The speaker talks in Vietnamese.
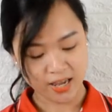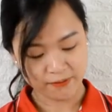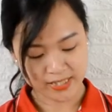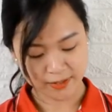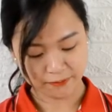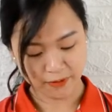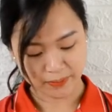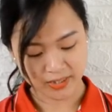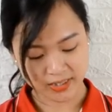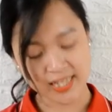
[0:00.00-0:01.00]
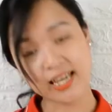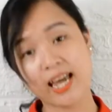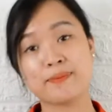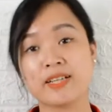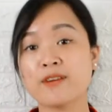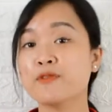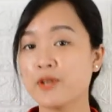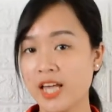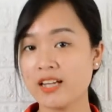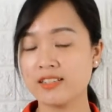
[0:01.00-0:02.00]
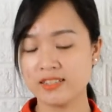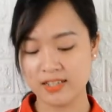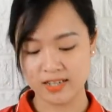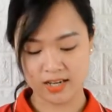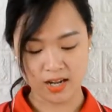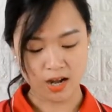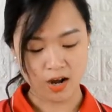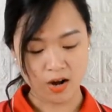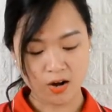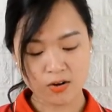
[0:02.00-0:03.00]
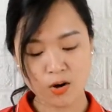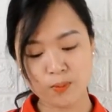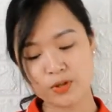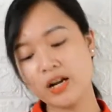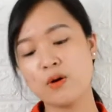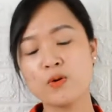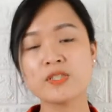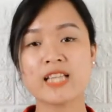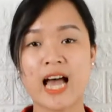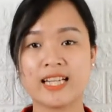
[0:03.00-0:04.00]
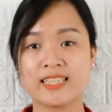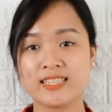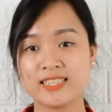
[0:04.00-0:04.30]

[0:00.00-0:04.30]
Và sản phẩm được đi kèm các phụ kiện gồm một đầu hút sàn,